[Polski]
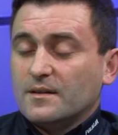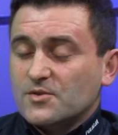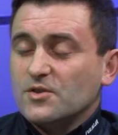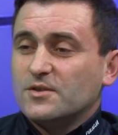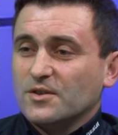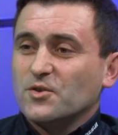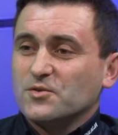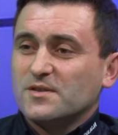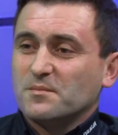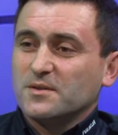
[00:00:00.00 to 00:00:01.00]
Jeżeli tylko
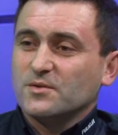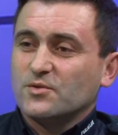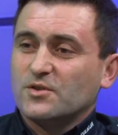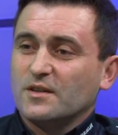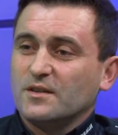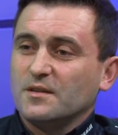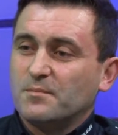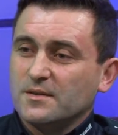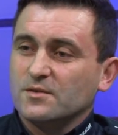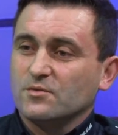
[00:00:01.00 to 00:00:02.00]
rodzice będą chcieli i
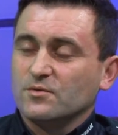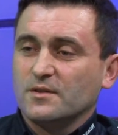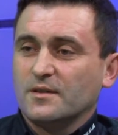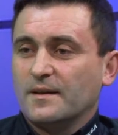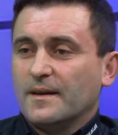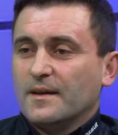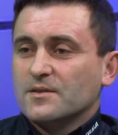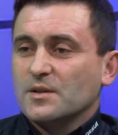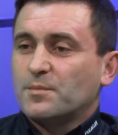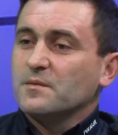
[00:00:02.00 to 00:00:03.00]
będą,
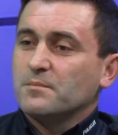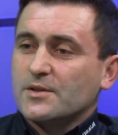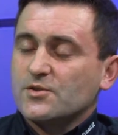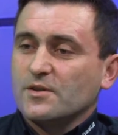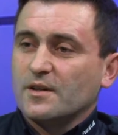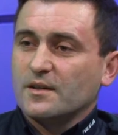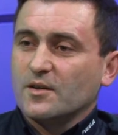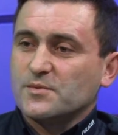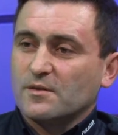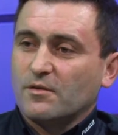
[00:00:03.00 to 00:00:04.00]
że tak powiem, bacznie
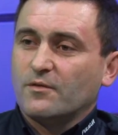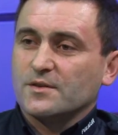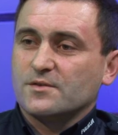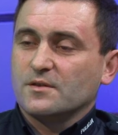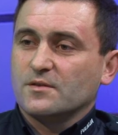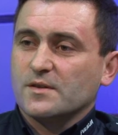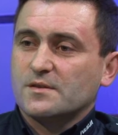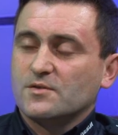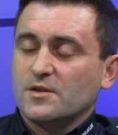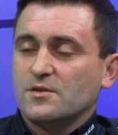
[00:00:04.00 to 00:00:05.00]
obserwować
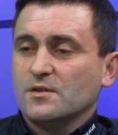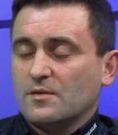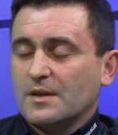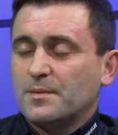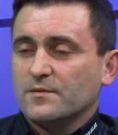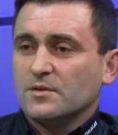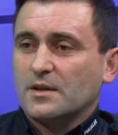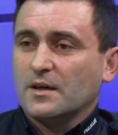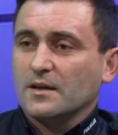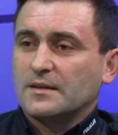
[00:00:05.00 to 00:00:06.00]
własne dzieci, to na pewno
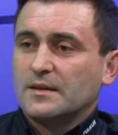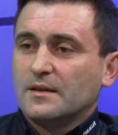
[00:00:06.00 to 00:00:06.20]
tak.